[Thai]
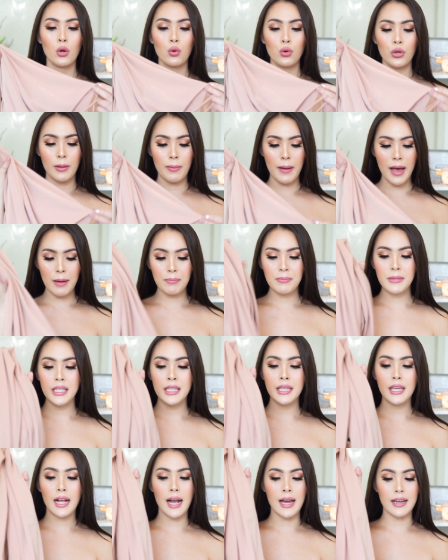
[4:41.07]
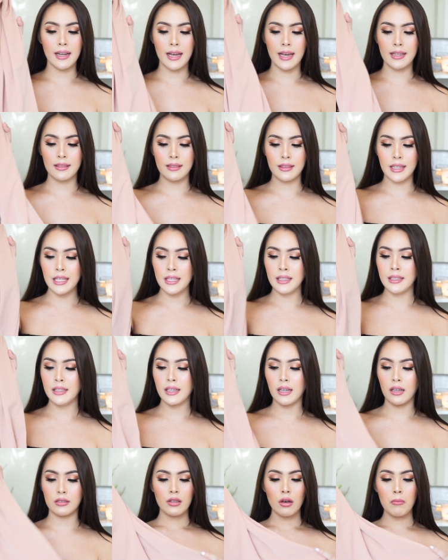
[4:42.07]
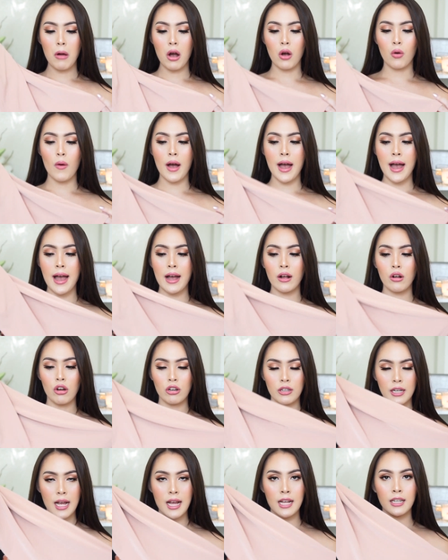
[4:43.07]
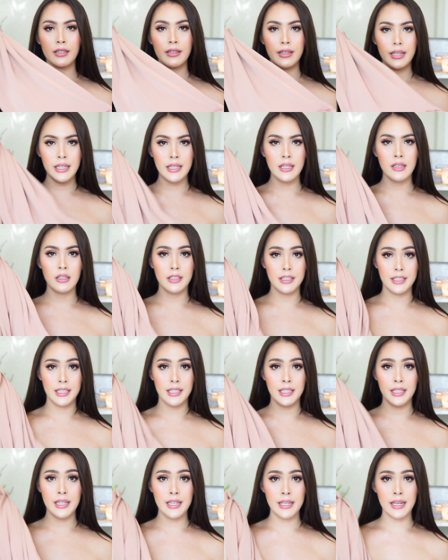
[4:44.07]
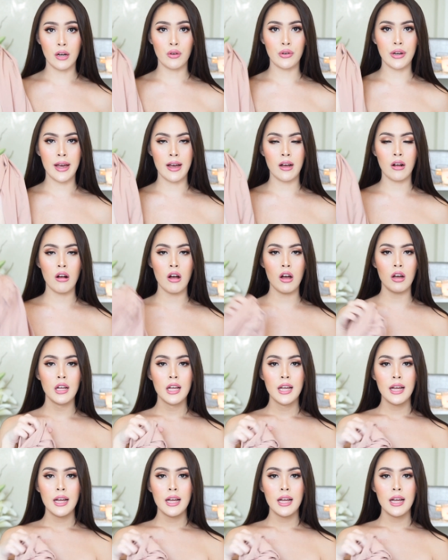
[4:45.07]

คุณภาพดีการคัตติ้งเนี่ยต้องบอกว่าค่อนข้างดีเลยทีเดียวนะคะก็